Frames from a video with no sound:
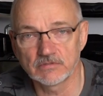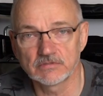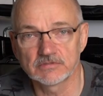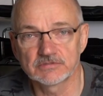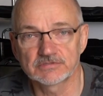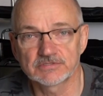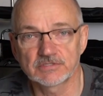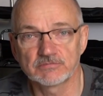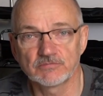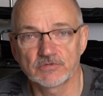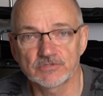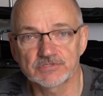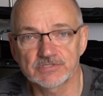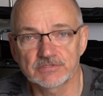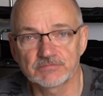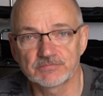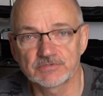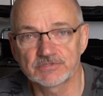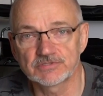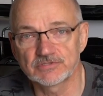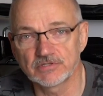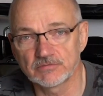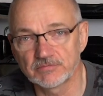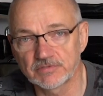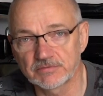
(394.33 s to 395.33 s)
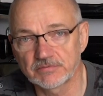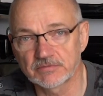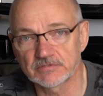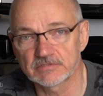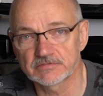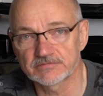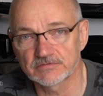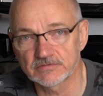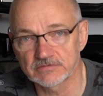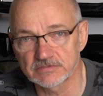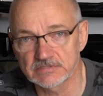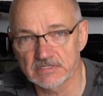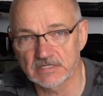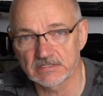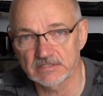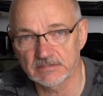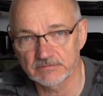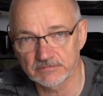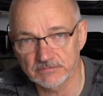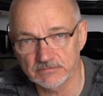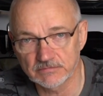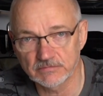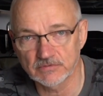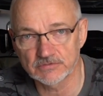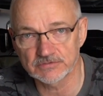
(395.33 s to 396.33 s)
że może być dobrym rozwiązaniem.
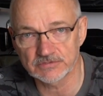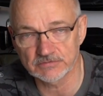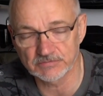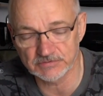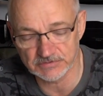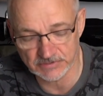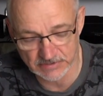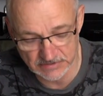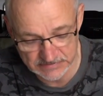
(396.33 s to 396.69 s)
Może być